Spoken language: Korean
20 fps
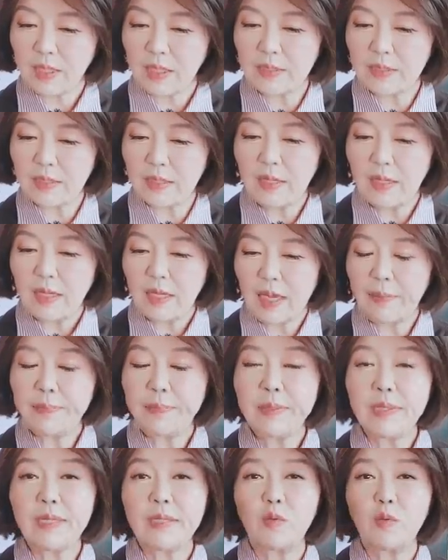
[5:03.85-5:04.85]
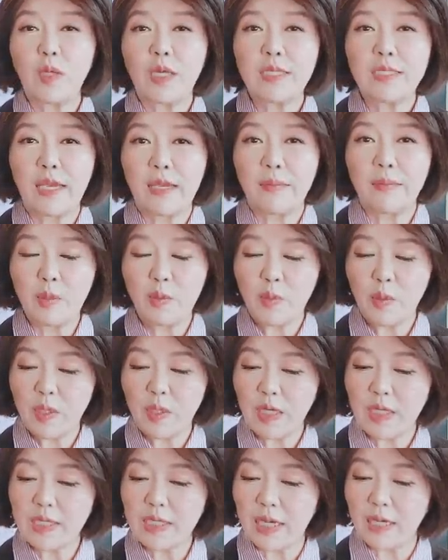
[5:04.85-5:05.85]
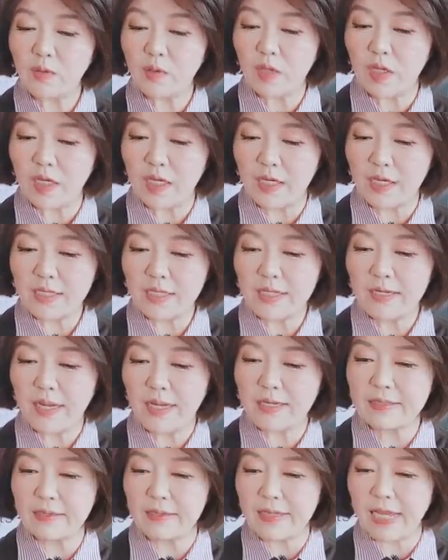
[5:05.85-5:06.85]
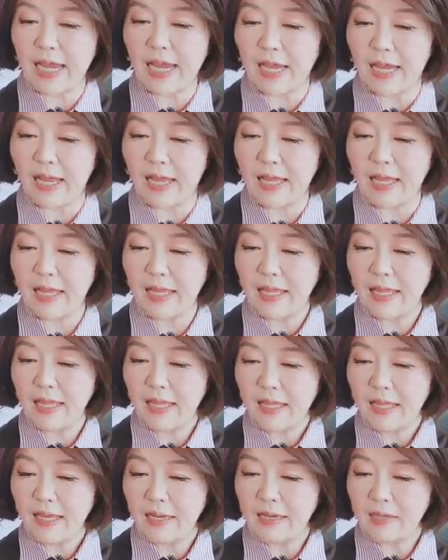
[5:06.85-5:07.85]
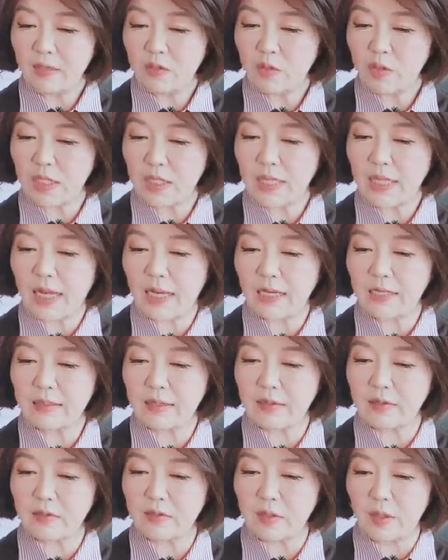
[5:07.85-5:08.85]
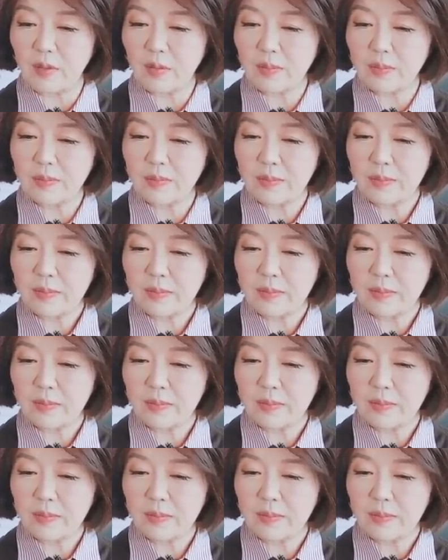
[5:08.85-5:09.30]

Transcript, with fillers: 그래서 애플이 도대체 표현의 자유를 싫어하는 거냐 이런 트윗 날렸었고요.